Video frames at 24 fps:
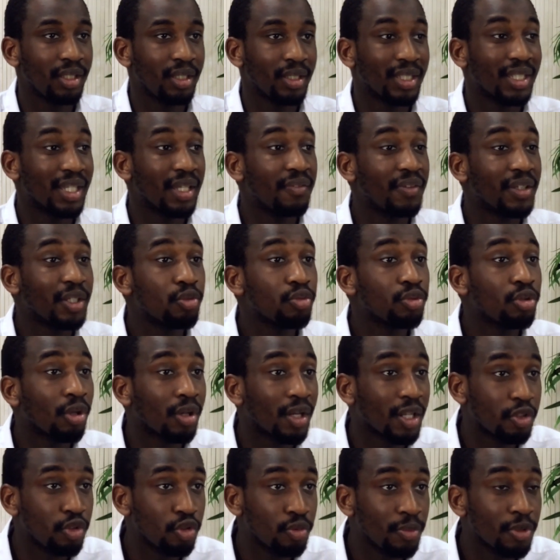qui a vécu dans
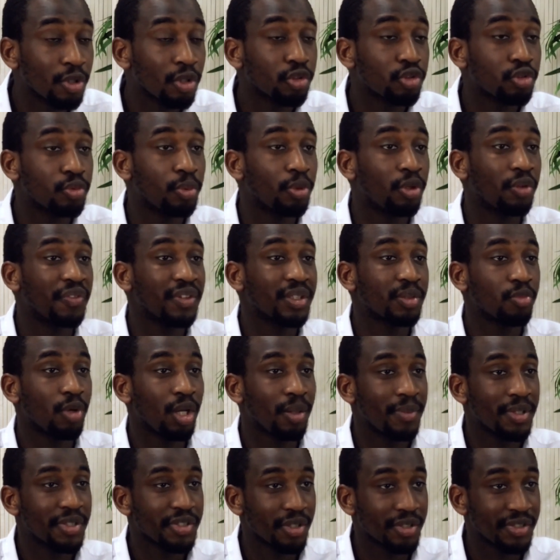la demeure du prophète
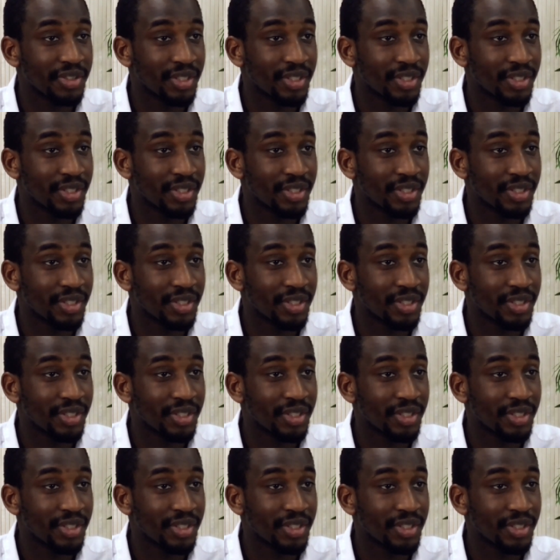Mohammed